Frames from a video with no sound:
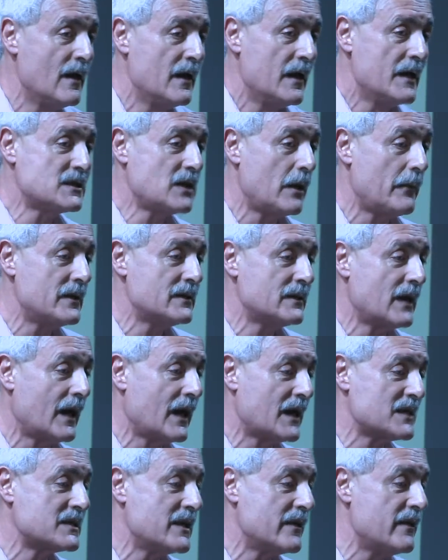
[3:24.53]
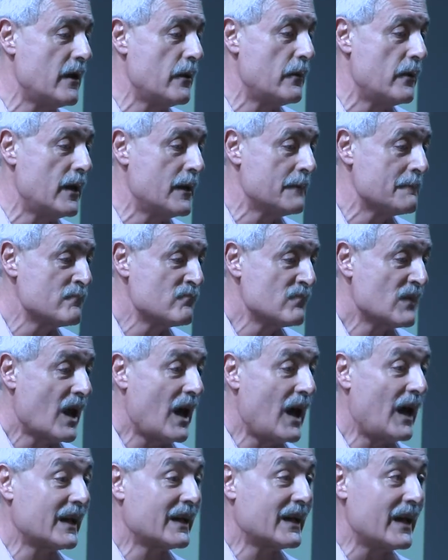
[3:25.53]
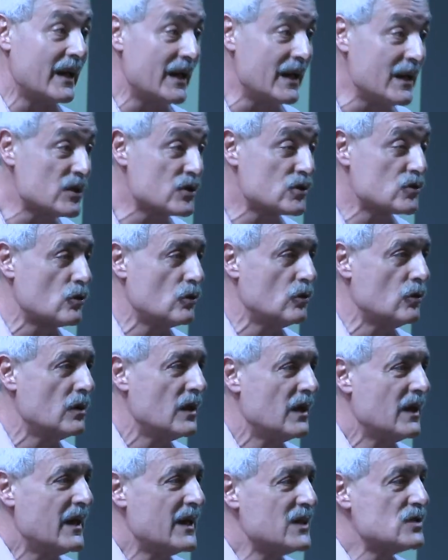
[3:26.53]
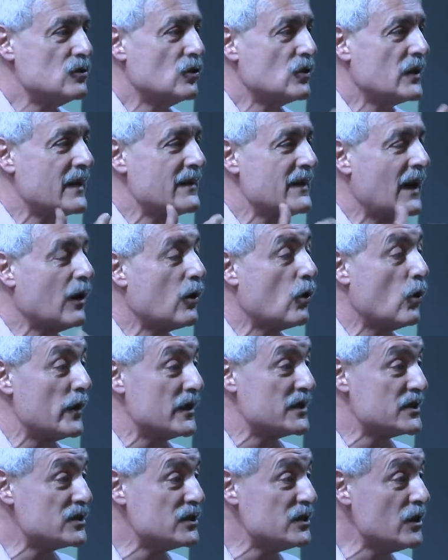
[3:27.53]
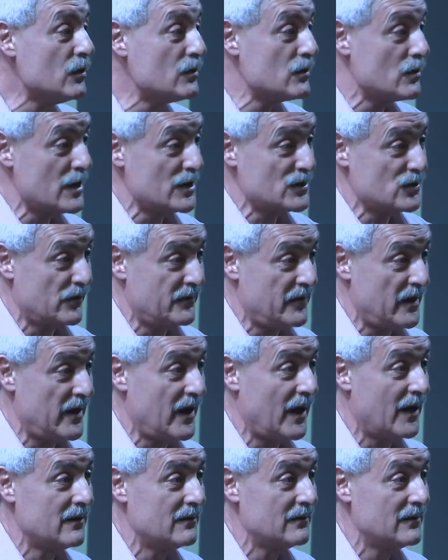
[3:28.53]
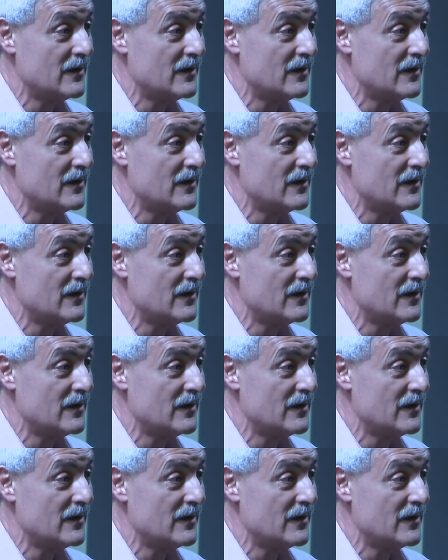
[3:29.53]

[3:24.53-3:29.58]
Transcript: Esa ventaja se debe a que eso es lo que da cohesión a una sociedad.